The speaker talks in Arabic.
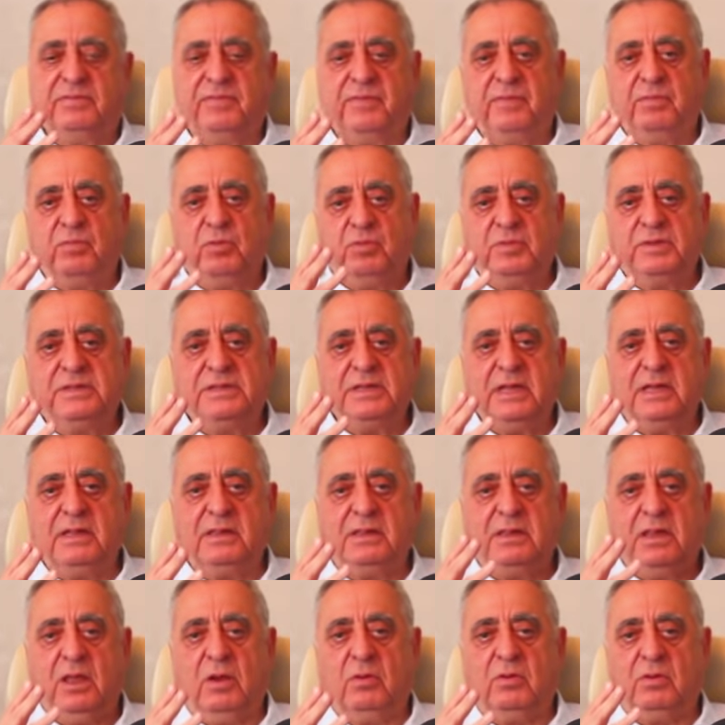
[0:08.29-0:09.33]
نفهموا مزيان
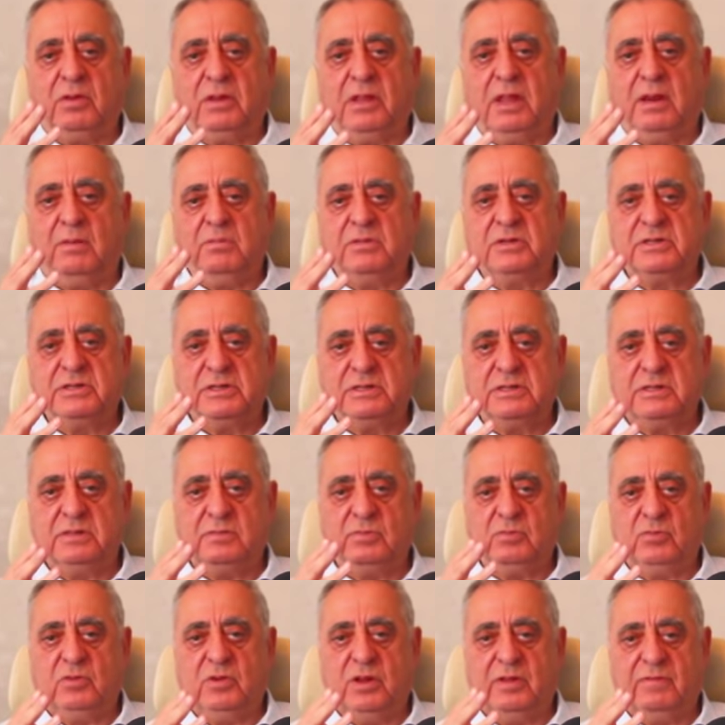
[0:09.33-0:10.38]
الدور ديال
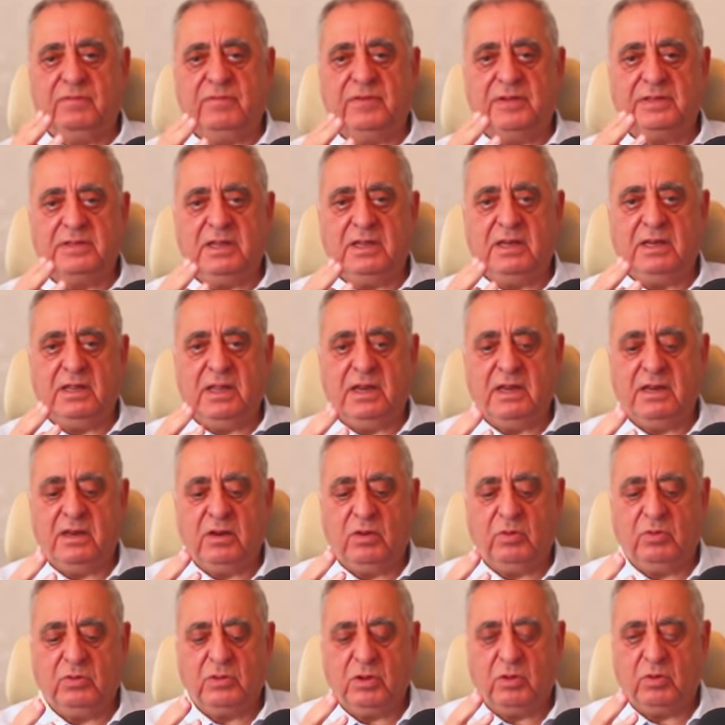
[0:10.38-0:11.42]
مجلس المنافسه
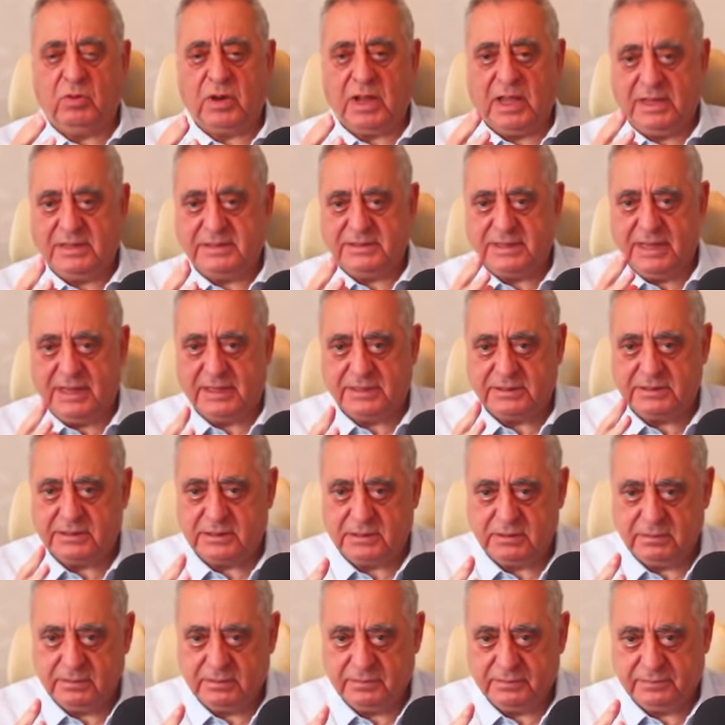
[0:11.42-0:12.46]
لانه دور
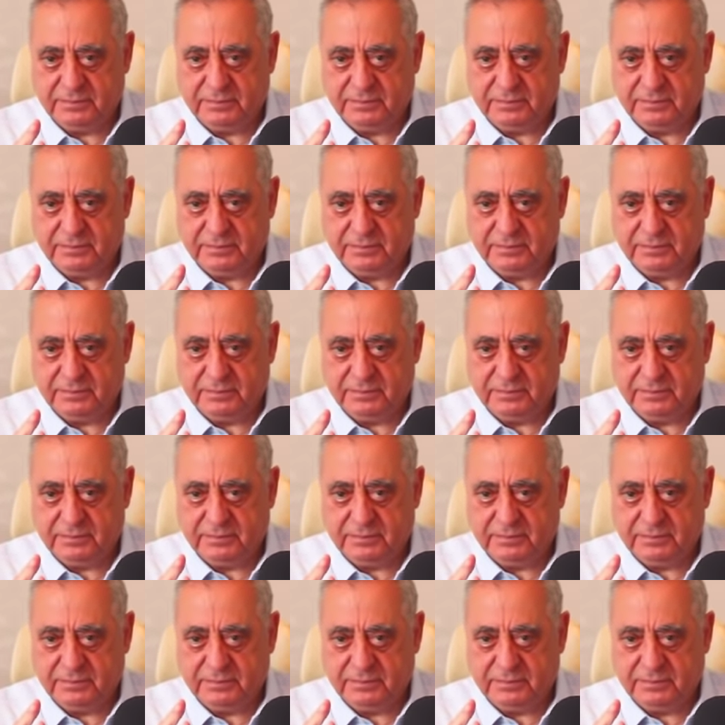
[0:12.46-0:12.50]
اساسي